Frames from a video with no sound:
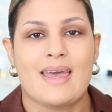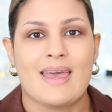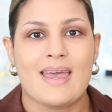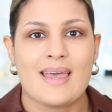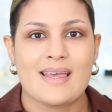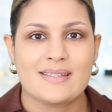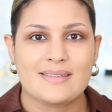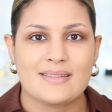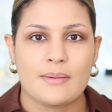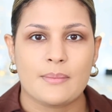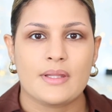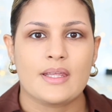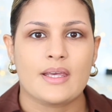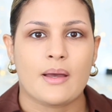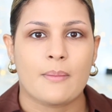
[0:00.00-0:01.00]
este
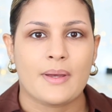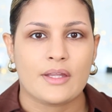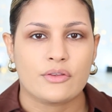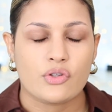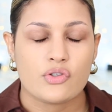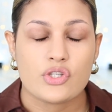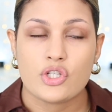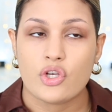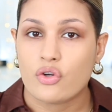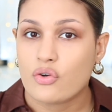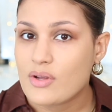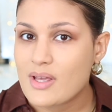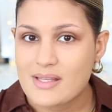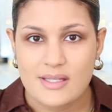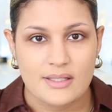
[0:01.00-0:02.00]
medicamento si yo
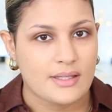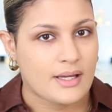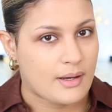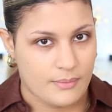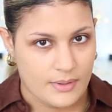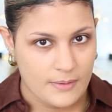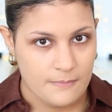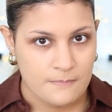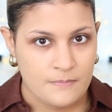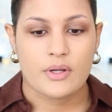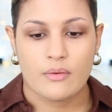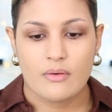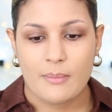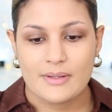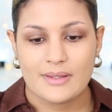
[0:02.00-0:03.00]
lo necesitaba,
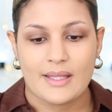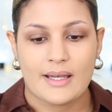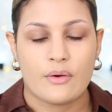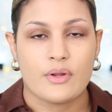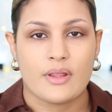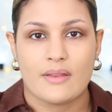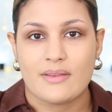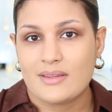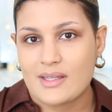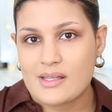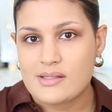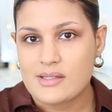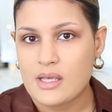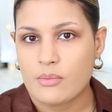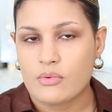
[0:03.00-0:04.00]
porque obviamente en la unidad de
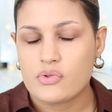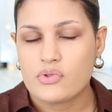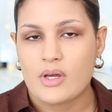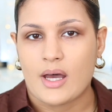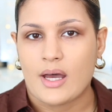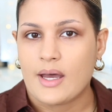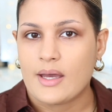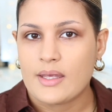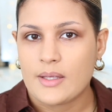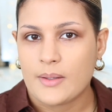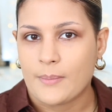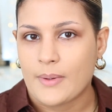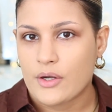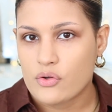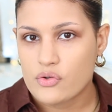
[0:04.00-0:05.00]
intensivos hay
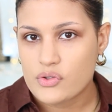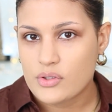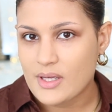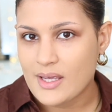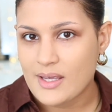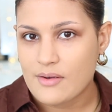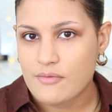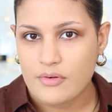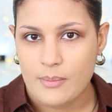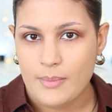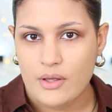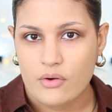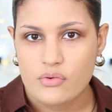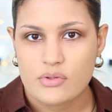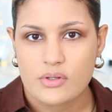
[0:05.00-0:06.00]
varios eh,
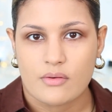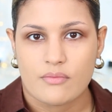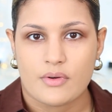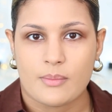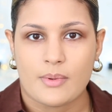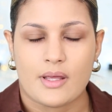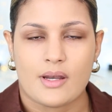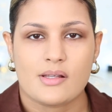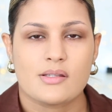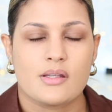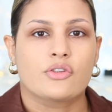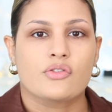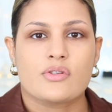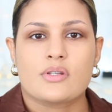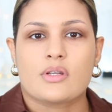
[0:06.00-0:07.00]
enfermeros y enfermeras,
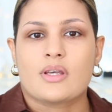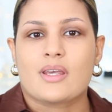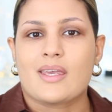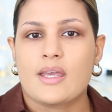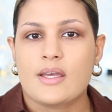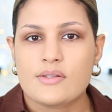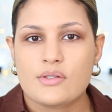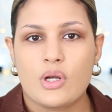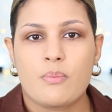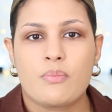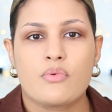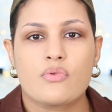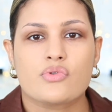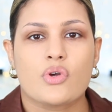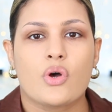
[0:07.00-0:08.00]
entonces quién se lo
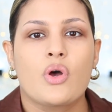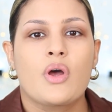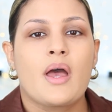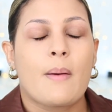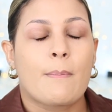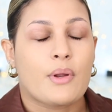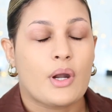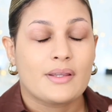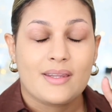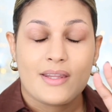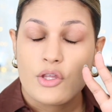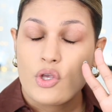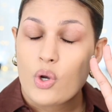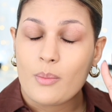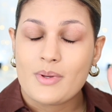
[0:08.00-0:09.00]
puso, pero antes
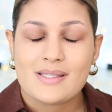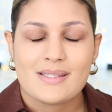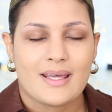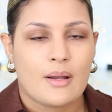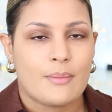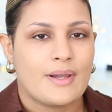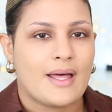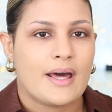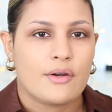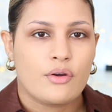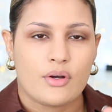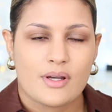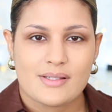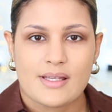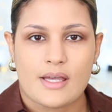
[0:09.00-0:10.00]
de ellos comenzar a hablar y
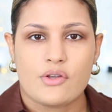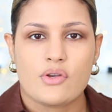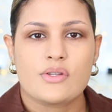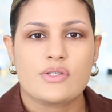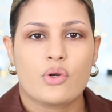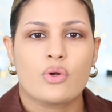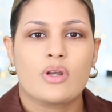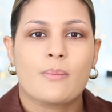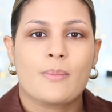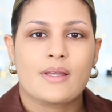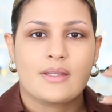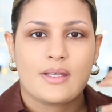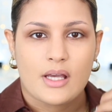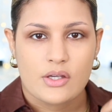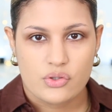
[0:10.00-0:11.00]
lo que sea, ellos hicieron una
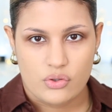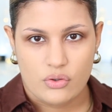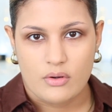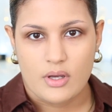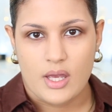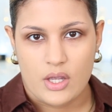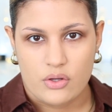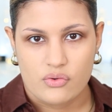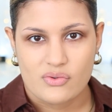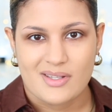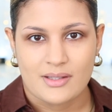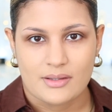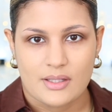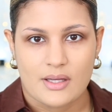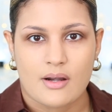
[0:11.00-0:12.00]
investigación ellos
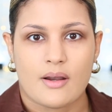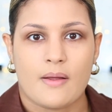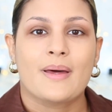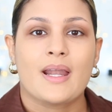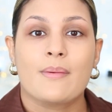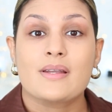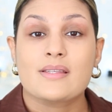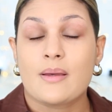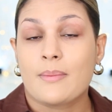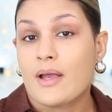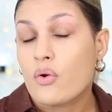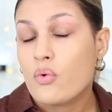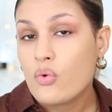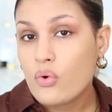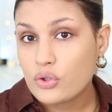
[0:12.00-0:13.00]
interna para ver si había
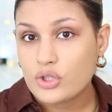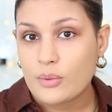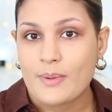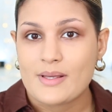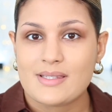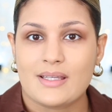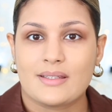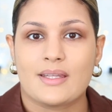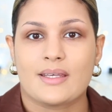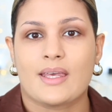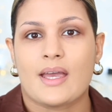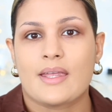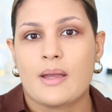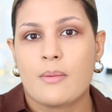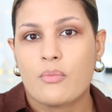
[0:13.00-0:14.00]
algún otro paciente
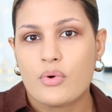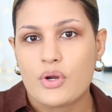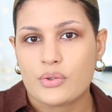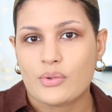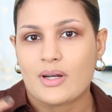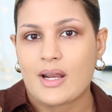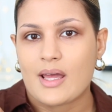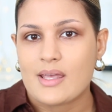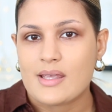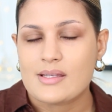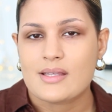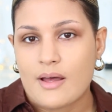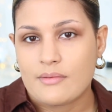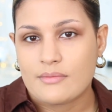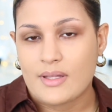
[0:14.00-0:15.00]
que haya muerto a
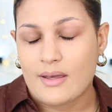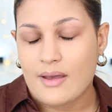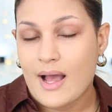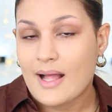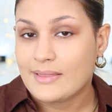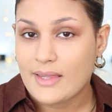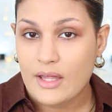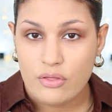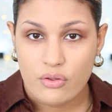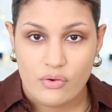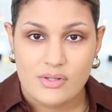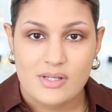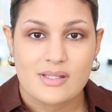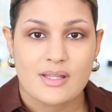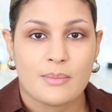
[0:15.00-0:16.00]
raíz de altas
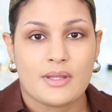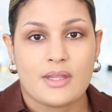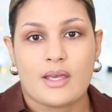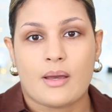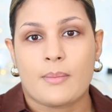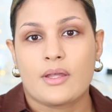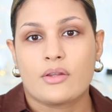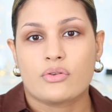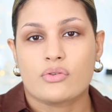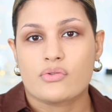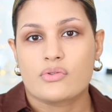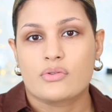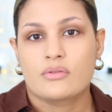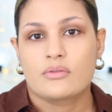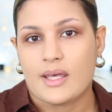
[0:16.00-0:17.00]
dosis de
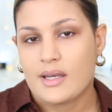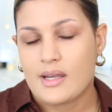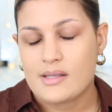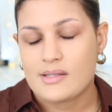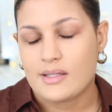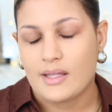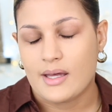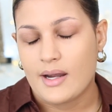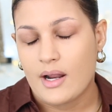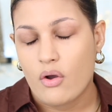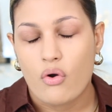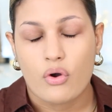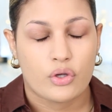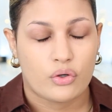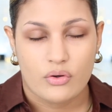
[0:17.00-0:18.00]
medicamentos que necesitaran
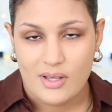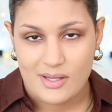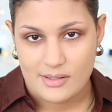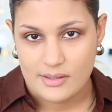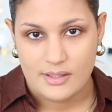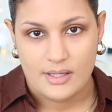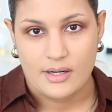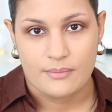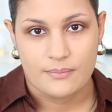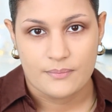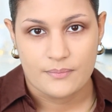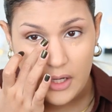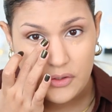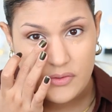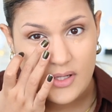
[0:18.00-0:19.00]
o que no necesitaran.
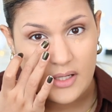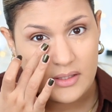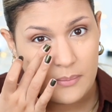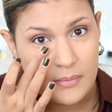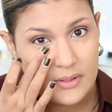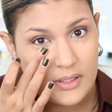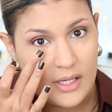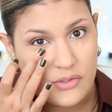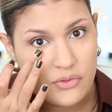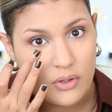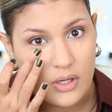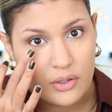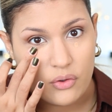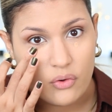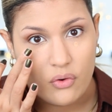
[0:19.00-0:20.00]
Entonces esta investigación
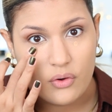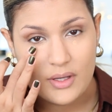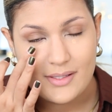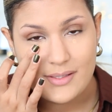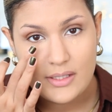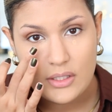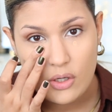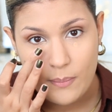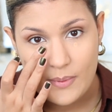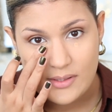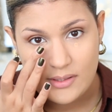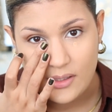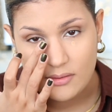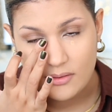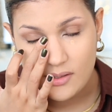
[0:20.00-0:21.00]
arrojó que cinco
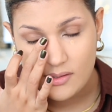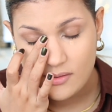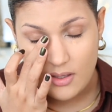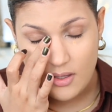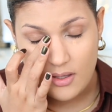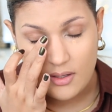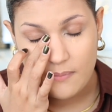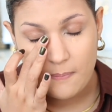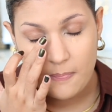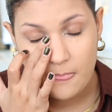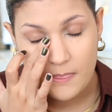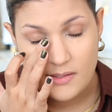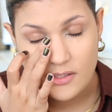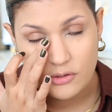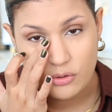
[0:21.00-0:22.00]
pacientes en
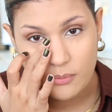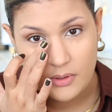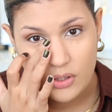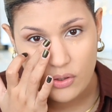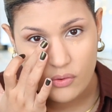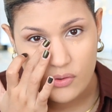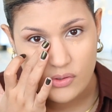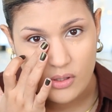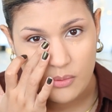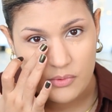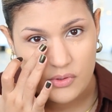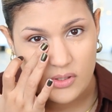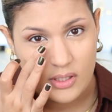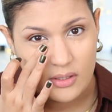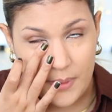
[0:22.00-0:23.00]
el centro médico de
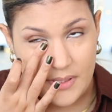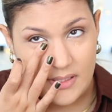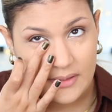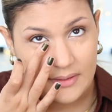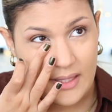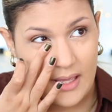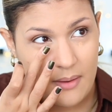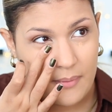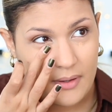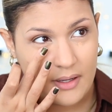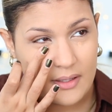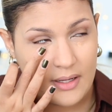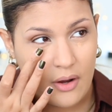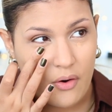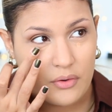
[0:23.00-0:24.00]
Somerset
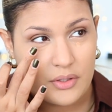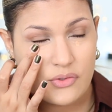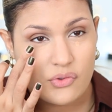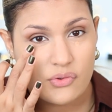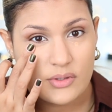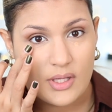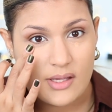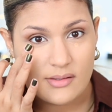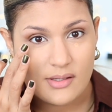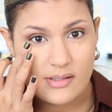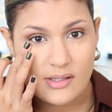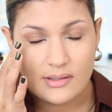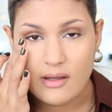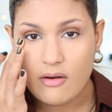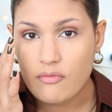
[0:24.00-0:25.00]
presentaban rangos de sustancias
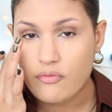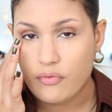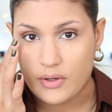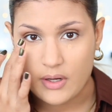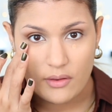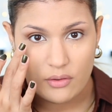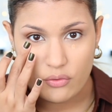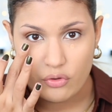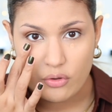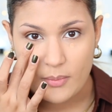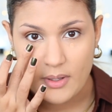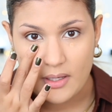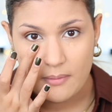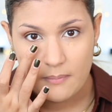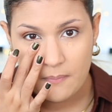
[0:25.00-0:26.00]
que estaban fuera de lo
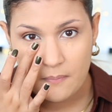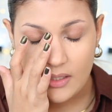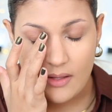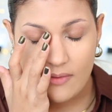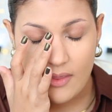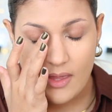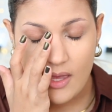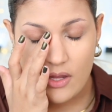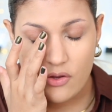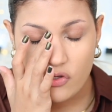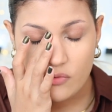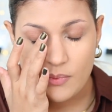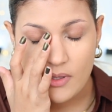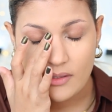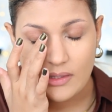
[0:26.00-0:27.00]
normal, tres de
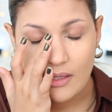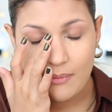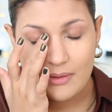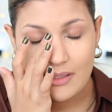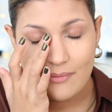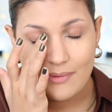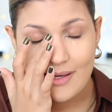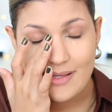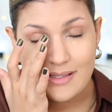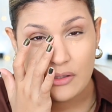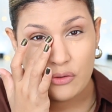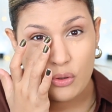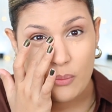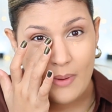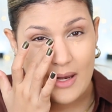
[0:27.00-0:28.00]
ellos presentaban niveles
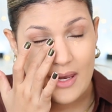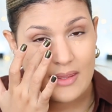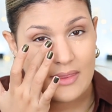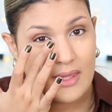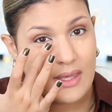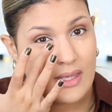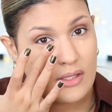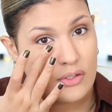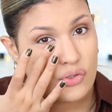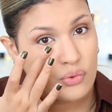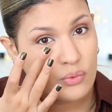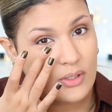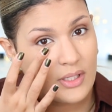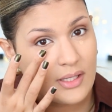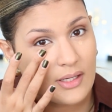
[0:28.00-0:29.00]
anormales de
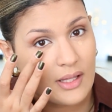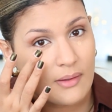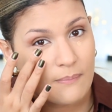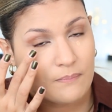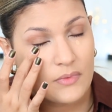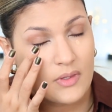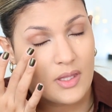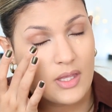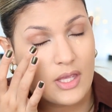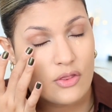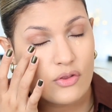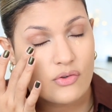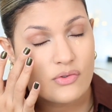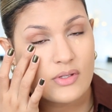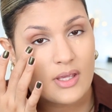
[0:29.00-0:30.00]
insulina, y
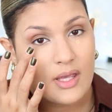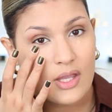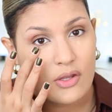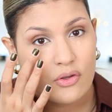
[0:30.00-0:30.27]
dos de